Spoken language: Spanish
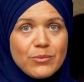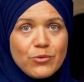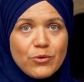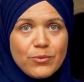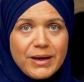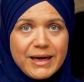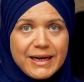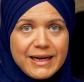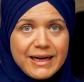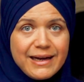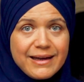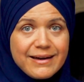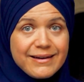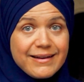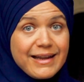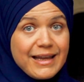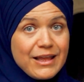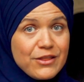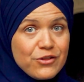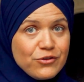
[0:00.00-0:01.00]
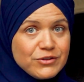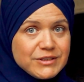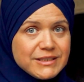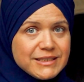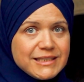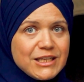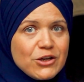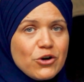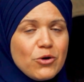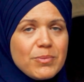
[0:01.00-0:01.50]
Abu que Dios
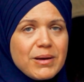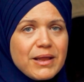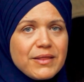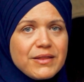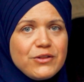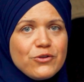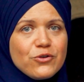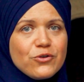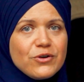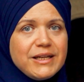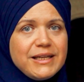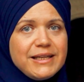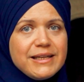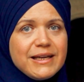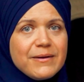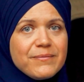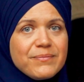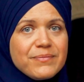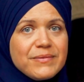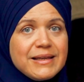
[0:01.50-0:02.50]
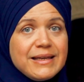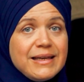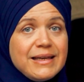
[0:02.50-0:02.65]
esté complacido con ella,